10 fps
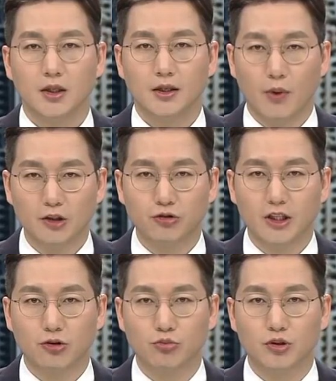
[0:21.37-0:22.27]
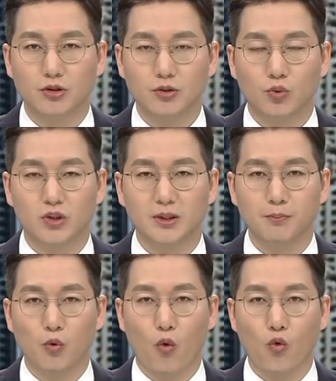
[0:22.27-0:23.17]
이 와중에 정부는
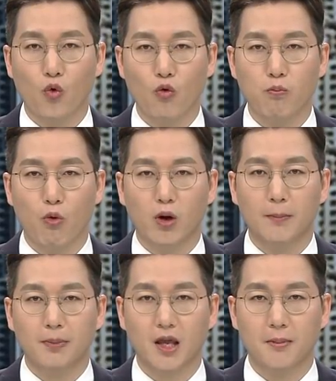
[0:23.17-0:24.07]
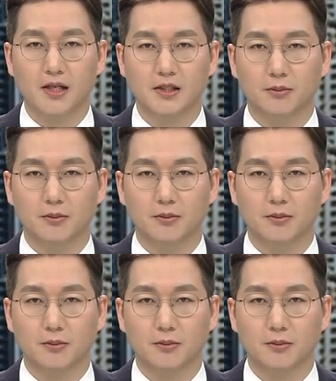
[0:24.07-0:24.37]
도심 공공복합개발